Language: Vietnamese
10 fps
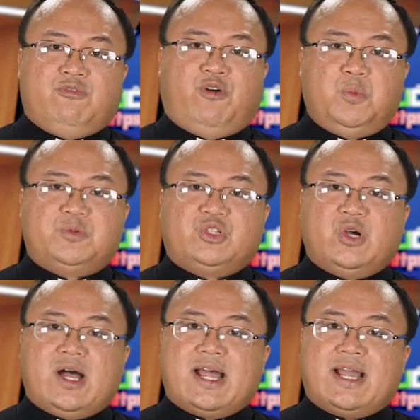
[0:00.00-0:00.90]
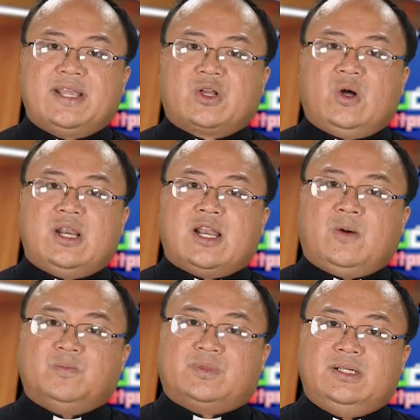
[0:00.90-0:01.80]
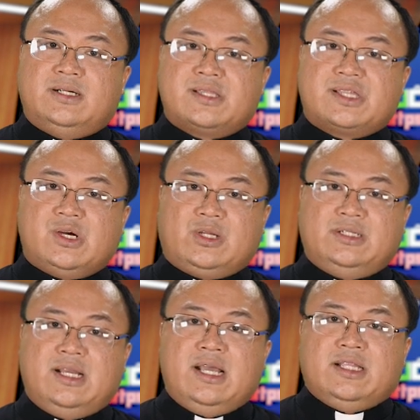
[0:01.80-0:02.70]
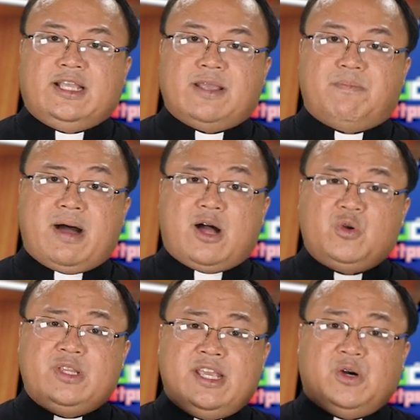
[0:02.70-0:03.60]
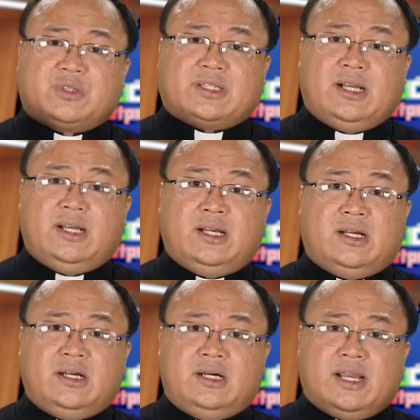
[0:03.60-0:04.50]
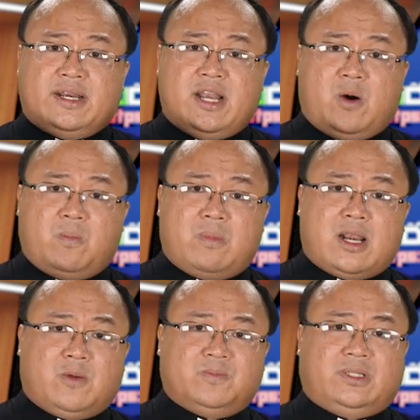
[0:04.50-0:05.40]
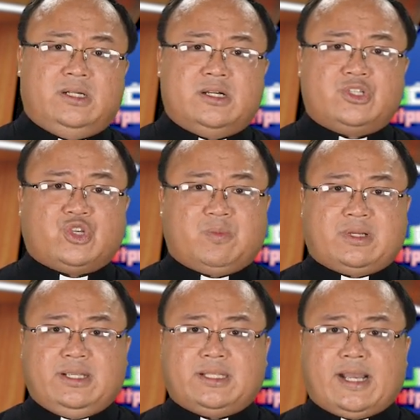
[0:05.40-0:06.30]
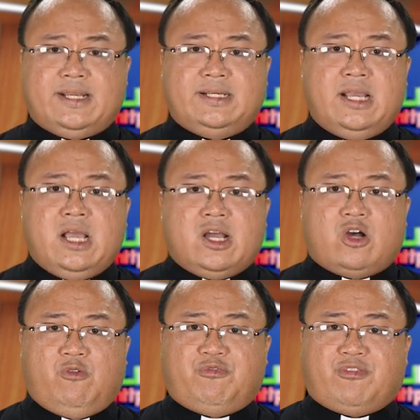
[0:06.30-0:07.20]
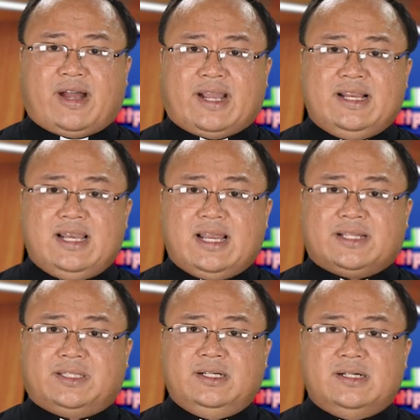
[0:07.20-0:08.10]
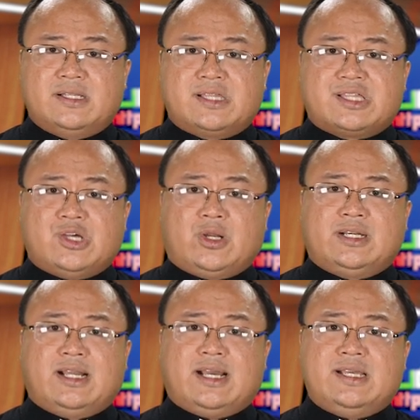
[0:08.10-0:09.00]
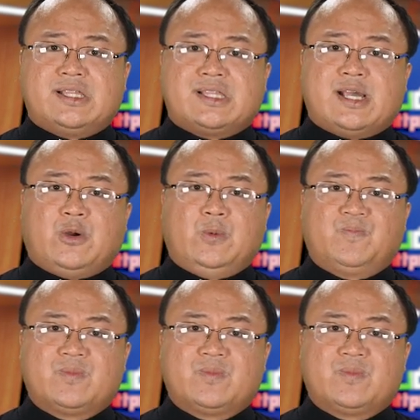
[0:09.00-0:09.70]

phúc cho ai có lòng thương xót thì bao nhiêu từ người động lòng thương trong kinh thánh không phải là thương xót hay sao